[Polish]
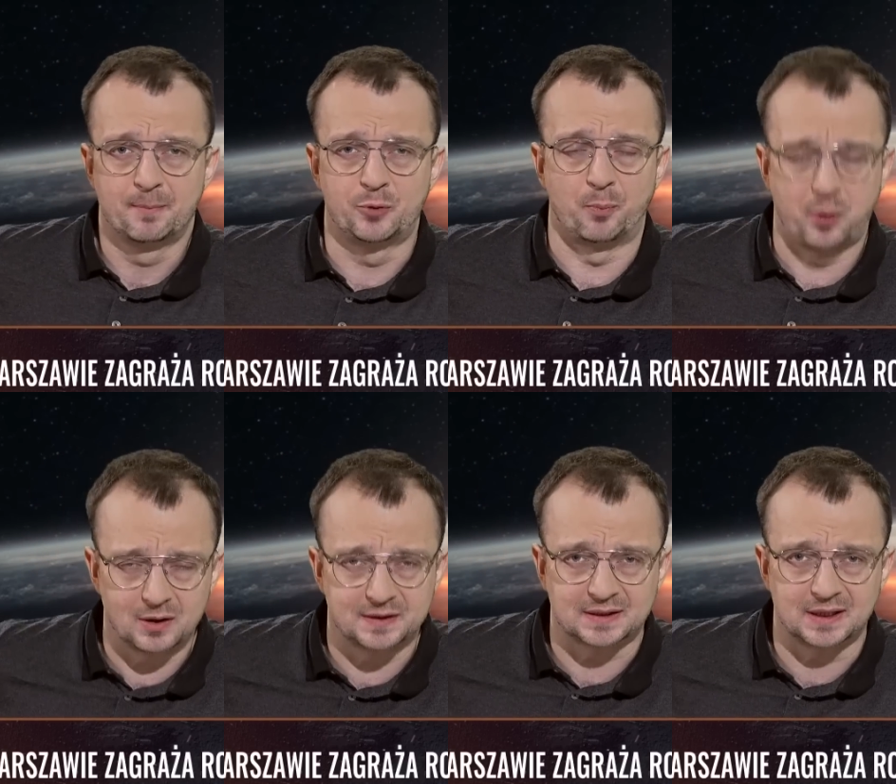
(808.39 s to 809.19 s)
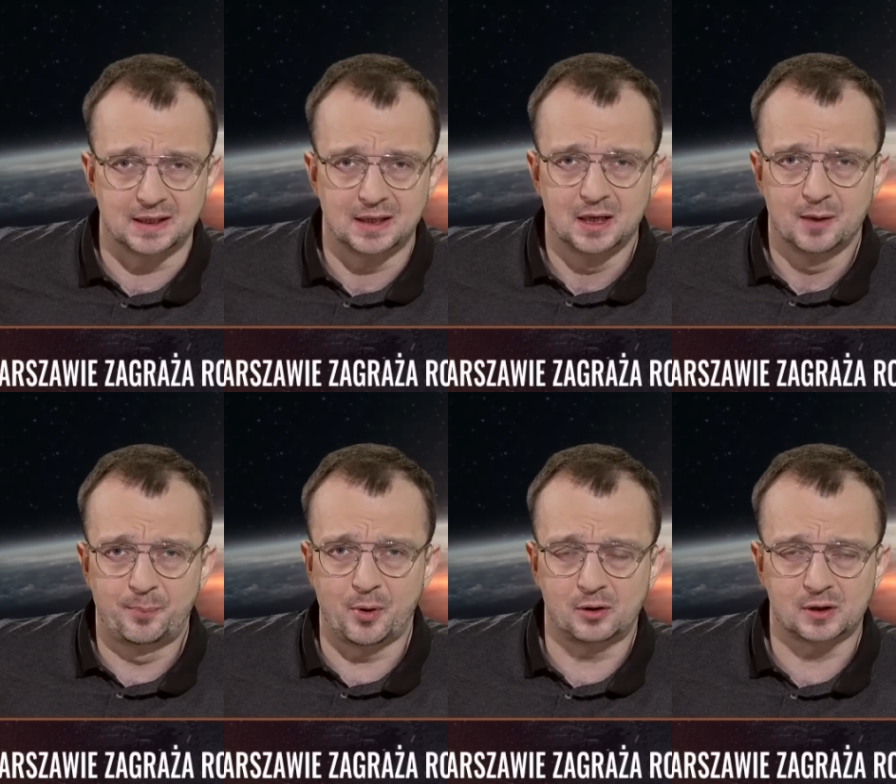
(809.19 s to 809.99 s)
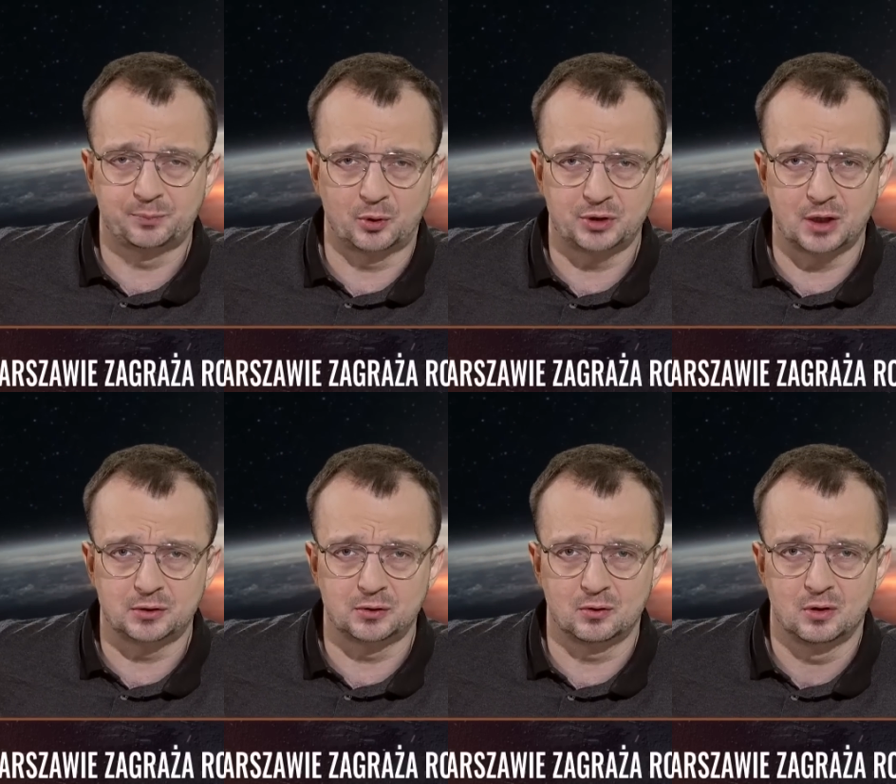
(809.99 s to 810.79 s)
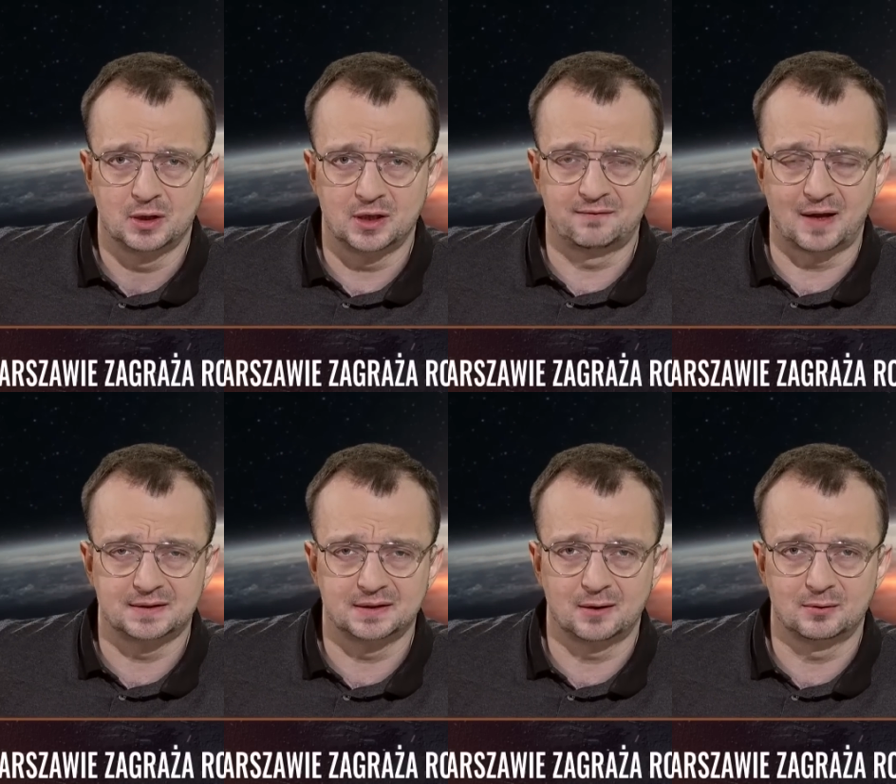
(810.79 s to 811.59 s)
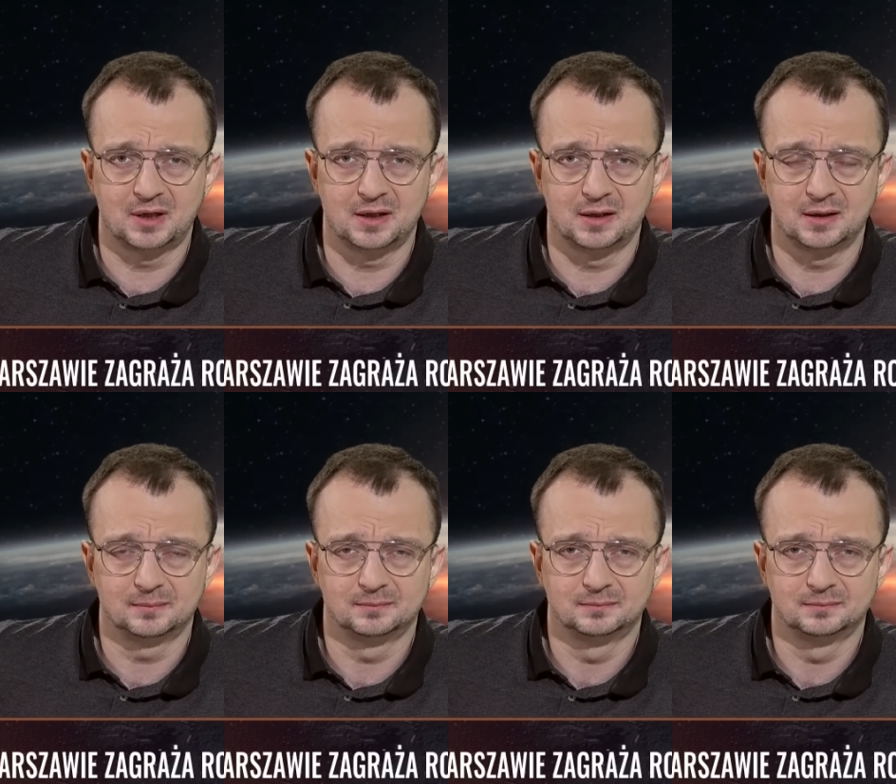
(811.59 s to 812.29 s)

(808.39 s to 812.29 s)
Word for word: do Polski po rozpoczęciu inwazji na Ukrainę.